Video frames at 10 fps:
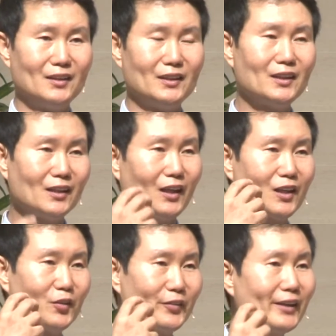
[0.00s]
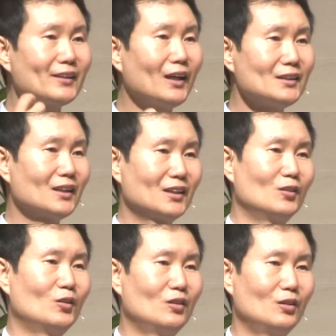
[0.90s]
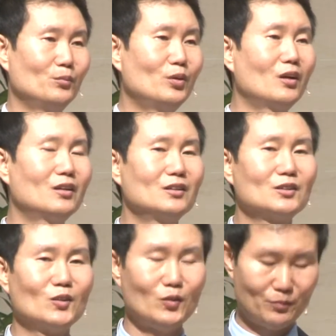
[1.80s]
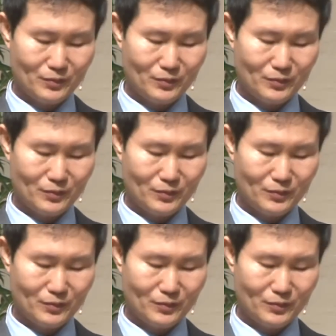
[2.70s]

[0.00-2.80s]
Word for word: 이가 날카로운 새 타작기로 변화될 줄로